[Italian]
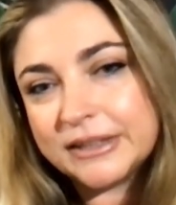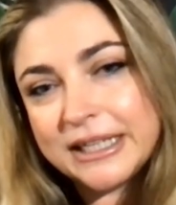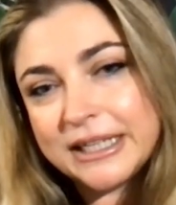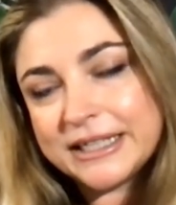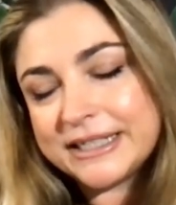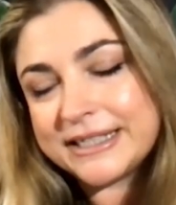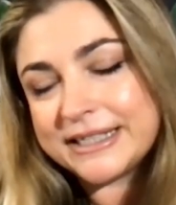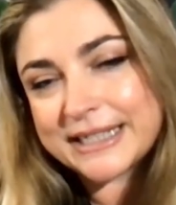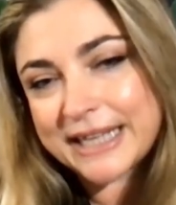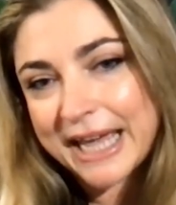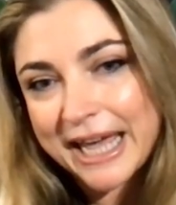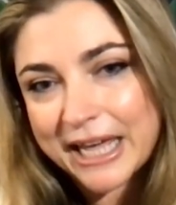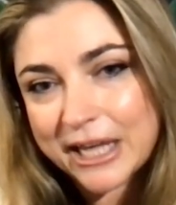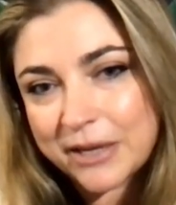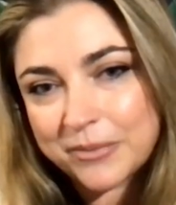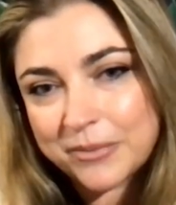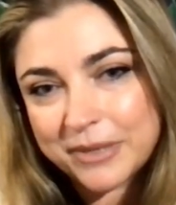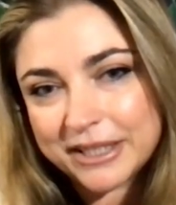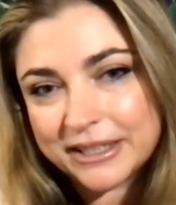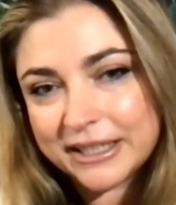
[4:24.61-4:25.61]
degli
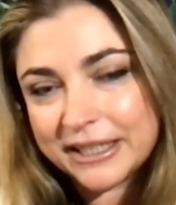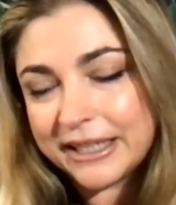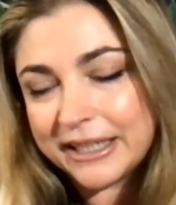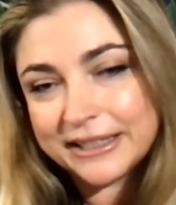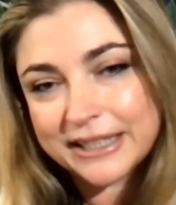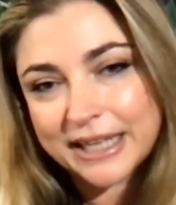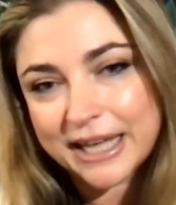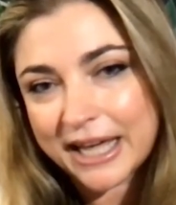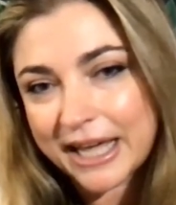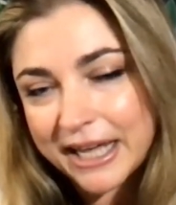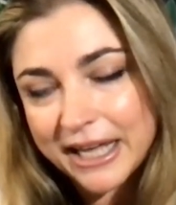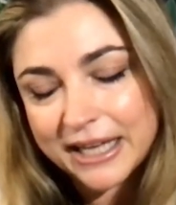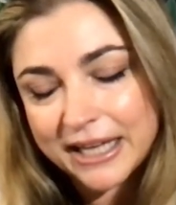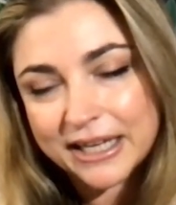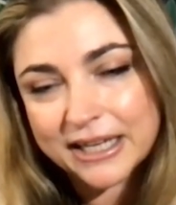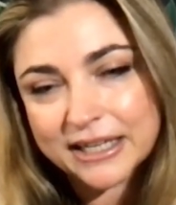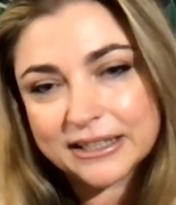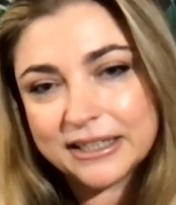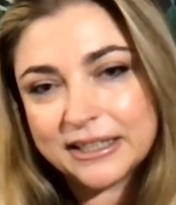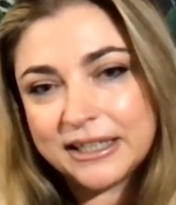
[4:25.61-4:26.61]
schemi, delle
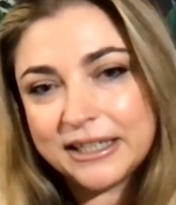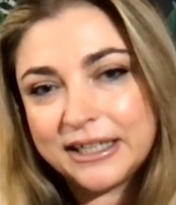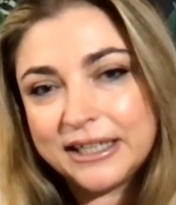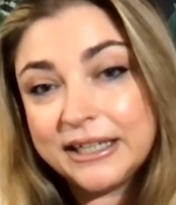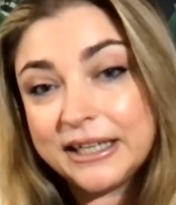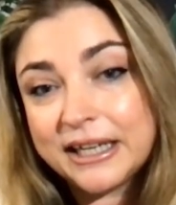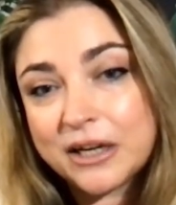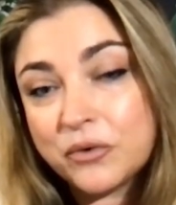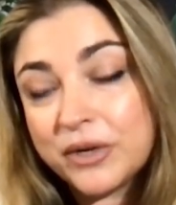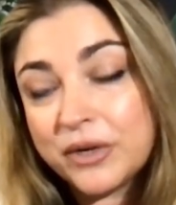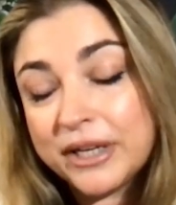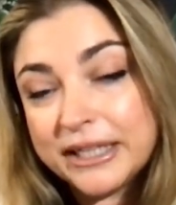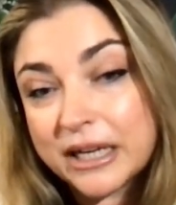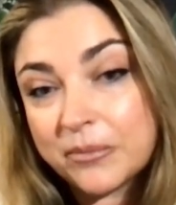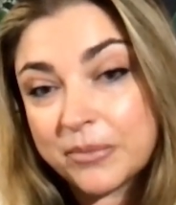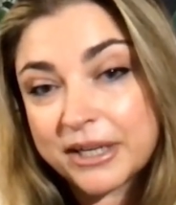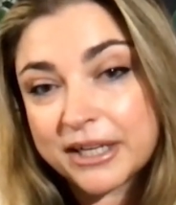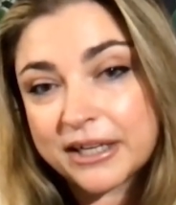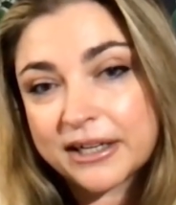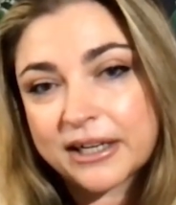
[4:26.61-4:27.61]
idee, delle linee
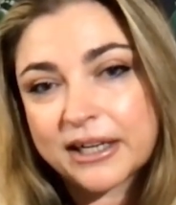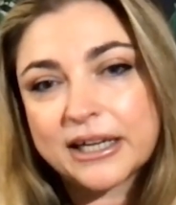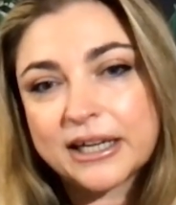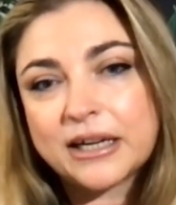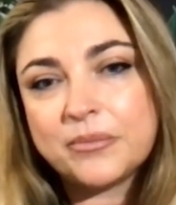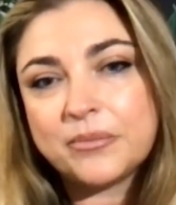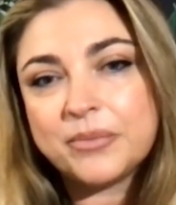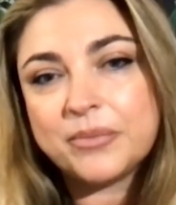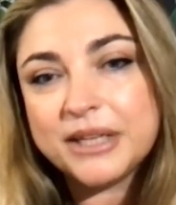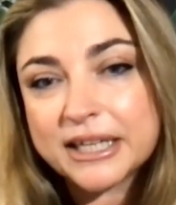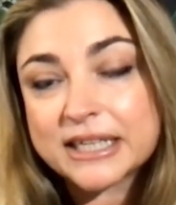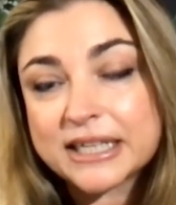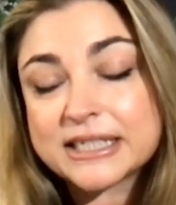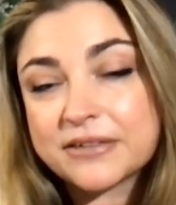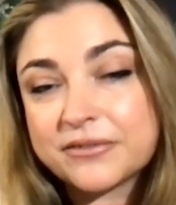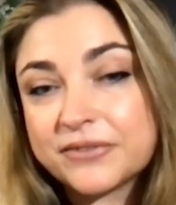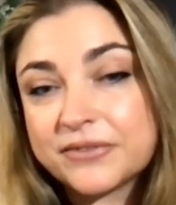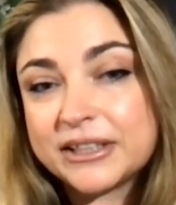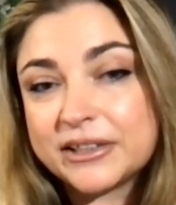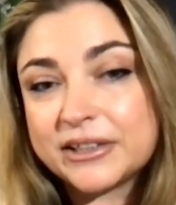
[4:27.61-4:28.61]
guida per capire
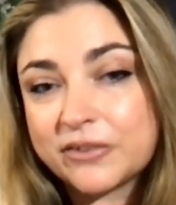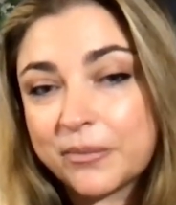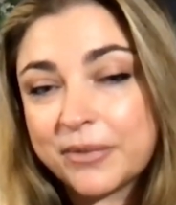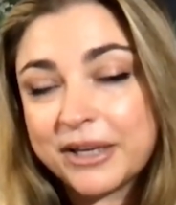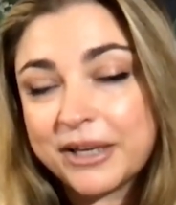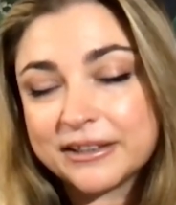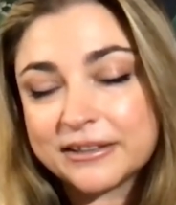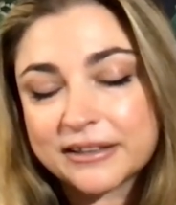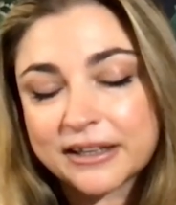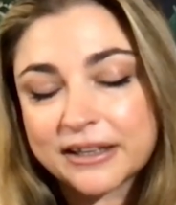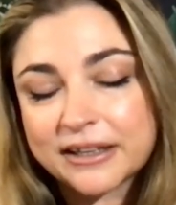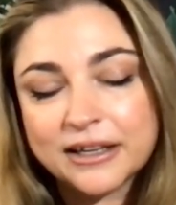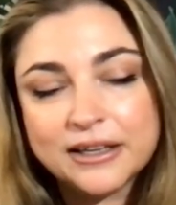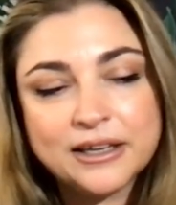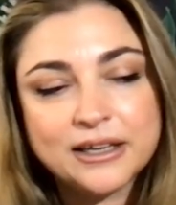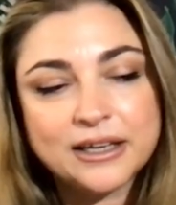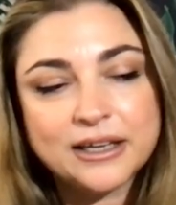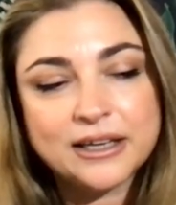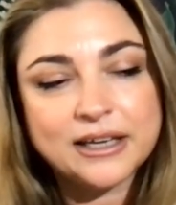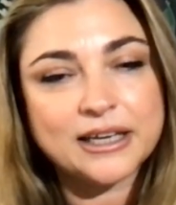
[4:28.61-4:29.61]
se effettivamente
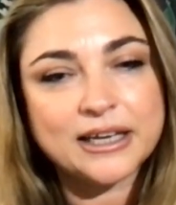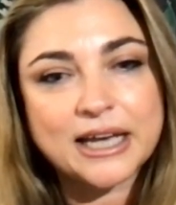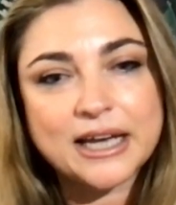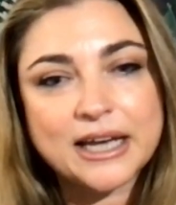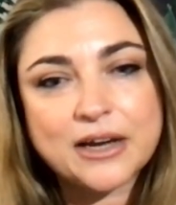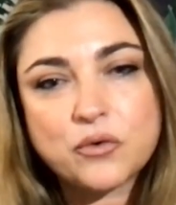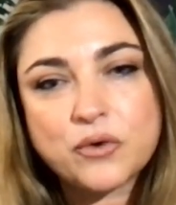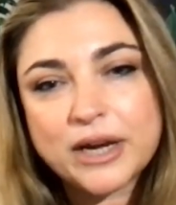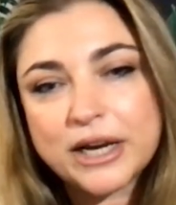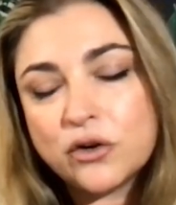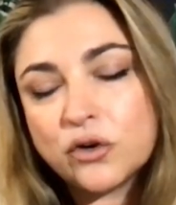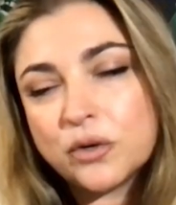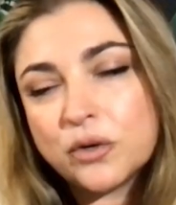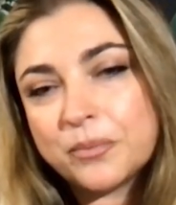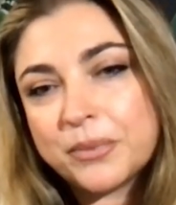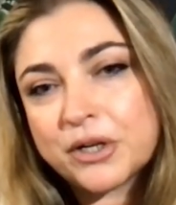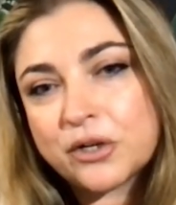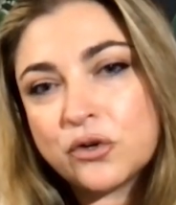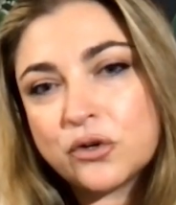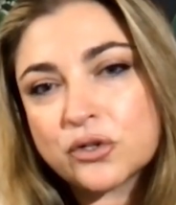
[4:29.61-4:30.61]
eh, è quello
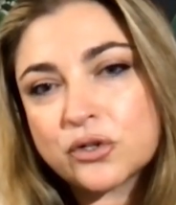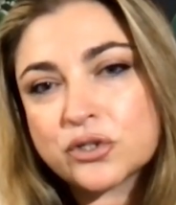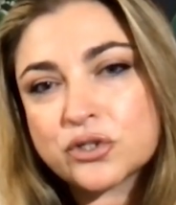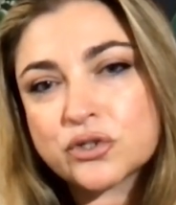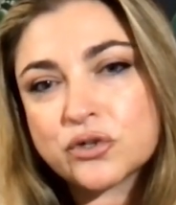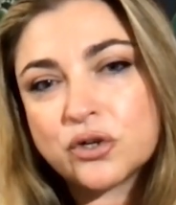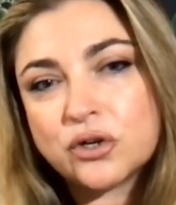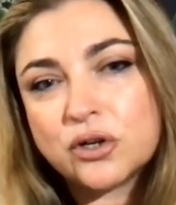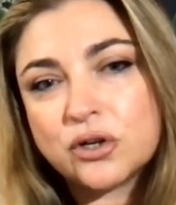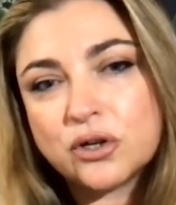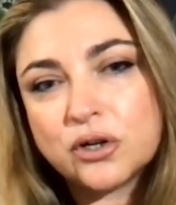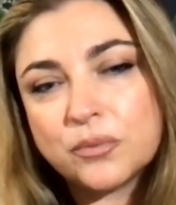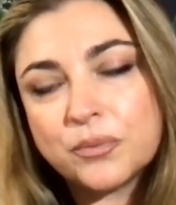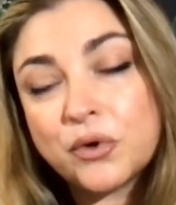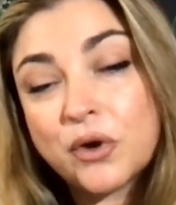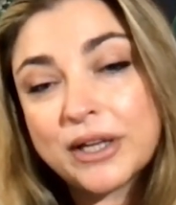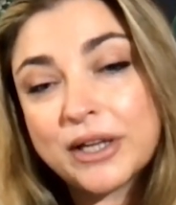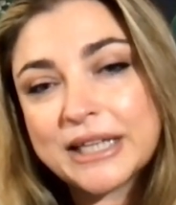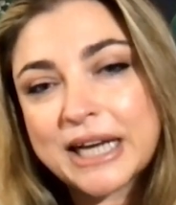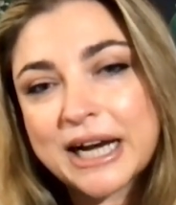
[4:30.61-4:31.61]
il
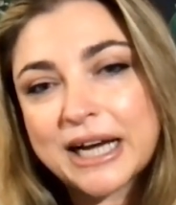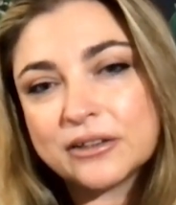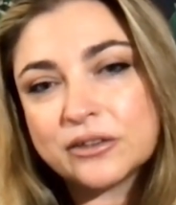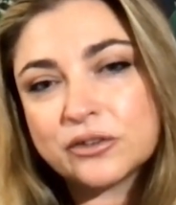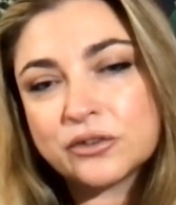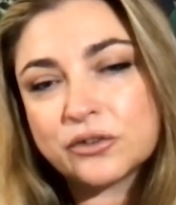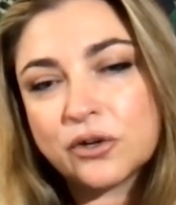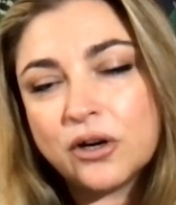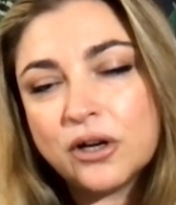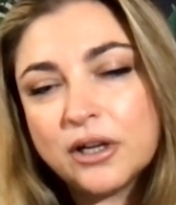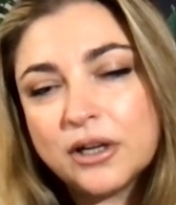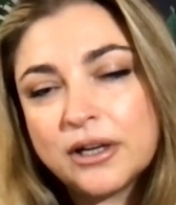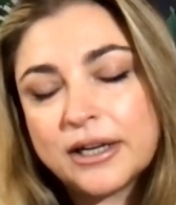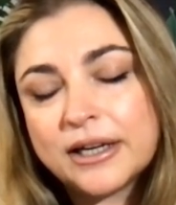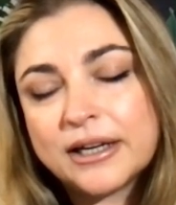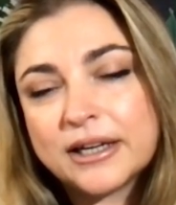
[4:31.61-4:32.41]
percorso più adatto,